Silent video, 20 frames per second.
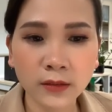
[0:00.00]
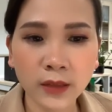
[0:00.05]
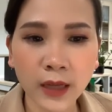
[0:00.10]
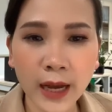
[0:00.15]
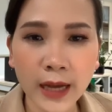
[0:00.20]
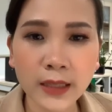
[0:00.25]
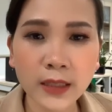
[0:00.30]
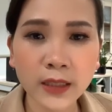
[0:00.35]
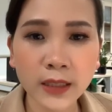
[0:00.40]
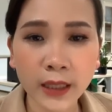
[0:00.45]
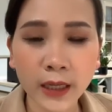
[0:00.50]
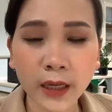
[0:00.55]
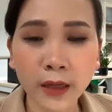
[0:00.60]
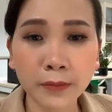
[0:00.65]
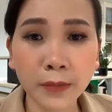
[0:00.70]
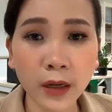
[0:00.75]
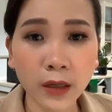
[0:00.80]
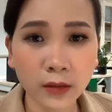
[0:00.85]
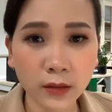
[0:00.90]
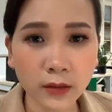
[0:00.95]
hạn chế
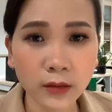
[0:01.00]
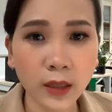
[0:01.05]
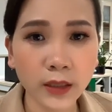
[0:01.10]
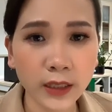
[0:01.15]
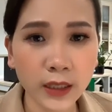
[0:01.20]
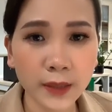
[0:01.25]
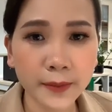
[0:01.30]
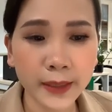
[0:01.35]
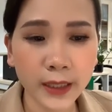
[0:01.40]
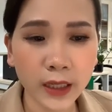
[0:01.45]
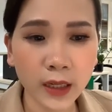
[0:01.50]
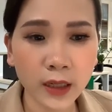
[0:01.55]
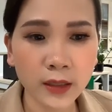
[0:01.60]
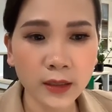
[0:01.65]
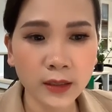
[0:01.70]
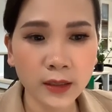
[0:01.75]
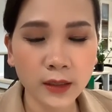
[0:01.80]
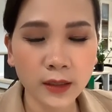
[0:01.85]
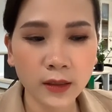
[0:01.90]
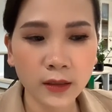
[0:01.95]
mở cửa nhé các bạn nhé.
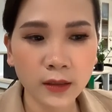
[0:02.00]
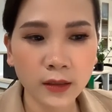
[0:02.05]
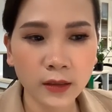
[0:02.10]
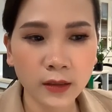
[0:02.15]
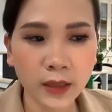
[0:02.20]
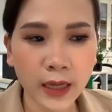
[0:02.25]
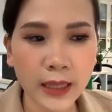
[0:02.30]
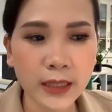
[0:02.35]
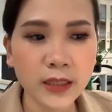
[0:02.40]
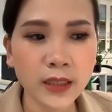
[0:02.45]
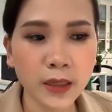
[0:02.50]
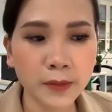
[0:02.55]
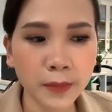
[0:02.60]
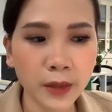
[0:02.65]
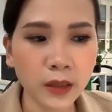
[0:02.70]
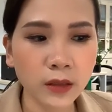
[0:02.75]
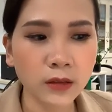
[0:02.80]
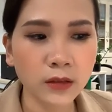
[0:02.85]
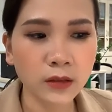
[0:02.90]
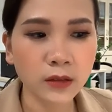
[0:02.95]
Hạn chế
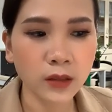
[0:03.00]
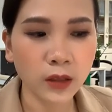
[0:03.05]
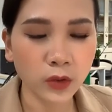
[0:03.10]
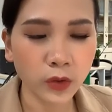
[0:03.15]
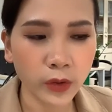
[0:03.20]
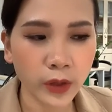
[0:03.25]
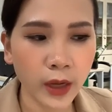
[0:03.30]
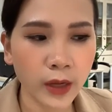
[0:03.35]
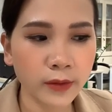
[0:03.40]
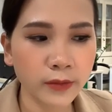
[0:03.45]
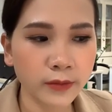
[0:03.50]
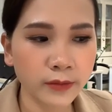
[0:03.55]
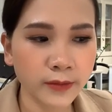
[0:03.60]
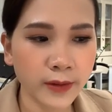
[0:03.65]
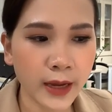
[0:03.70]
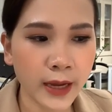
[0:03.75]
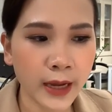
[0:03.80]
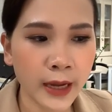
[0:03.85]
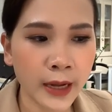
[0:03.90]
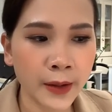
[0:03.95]
mở cửa thôi ạ.
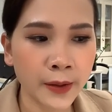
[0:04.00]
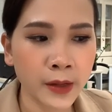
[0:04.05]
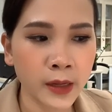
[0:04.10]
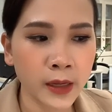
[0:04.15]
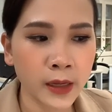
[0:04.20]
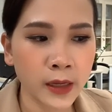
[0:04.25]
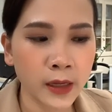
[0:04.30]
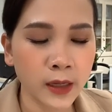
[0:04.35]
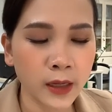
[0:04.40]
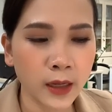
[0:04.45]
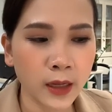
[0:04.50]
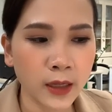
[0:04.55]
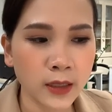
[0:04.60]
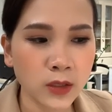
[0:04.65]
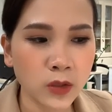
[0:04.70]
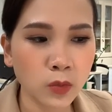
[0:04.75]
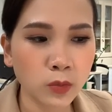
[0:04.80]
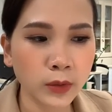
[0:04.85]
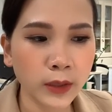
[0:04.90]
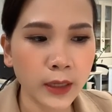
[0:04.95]
Và
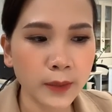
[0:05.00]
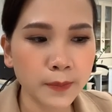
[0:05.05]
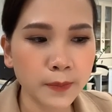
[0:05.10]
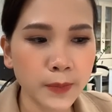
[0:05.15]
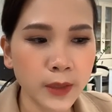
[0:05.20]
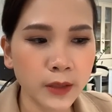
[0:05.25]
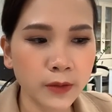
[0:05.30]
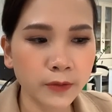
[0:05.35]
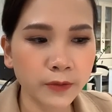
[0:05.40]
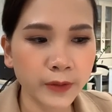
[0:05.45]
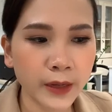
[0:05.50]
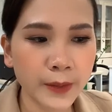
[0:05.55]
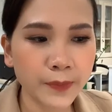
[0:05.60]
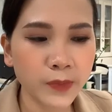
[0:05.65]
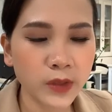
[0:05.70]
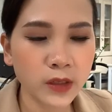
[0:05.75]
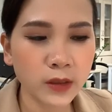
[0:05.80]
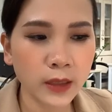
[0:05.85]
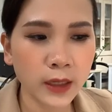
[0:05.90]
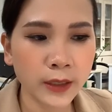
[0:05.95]
dùng các biện pháp
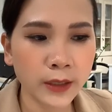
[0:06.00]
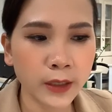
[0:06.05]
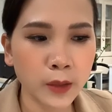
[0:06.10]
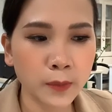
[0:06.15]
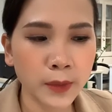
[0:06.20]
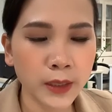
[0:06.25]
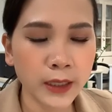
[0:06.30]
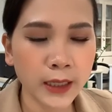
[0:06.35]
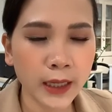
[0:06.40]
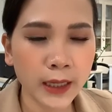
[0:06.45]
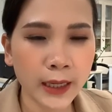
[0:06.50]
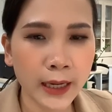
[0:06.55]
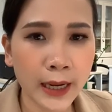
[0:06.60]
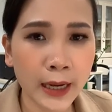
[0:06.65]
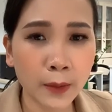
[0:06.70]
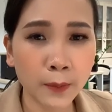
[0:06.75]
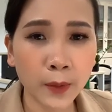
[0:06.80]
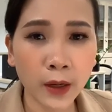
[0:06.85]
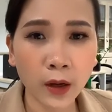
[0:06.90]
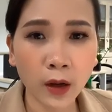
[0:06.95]
như là nếu mà nhà
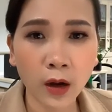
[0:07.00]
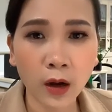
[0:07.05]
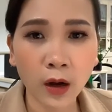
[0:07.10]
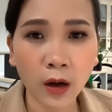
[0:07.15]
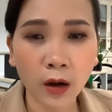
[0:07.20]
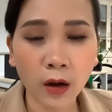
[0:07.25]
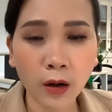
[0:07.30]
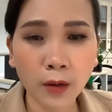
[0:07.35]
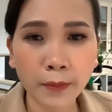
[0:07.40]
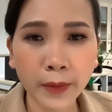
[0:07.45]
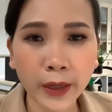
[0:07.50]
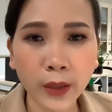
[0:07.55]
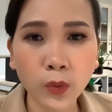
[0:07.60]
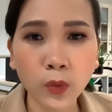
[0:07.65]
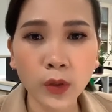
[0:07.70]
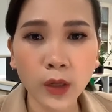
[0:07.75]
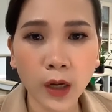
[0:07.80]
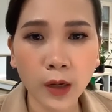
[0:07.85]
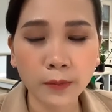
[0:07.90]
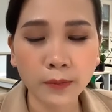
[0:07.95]
nào mà có máy
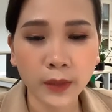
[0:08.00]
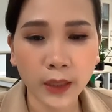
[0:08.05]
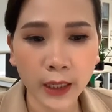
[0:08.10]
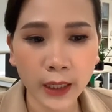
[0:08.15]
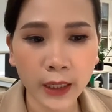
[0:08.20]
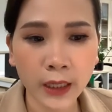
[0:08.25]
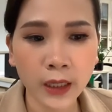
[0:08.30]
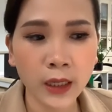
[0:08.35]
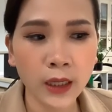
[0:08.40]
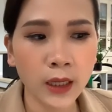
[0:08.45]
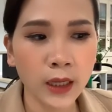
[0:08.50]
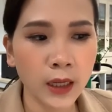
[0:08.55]
hút ẩm này,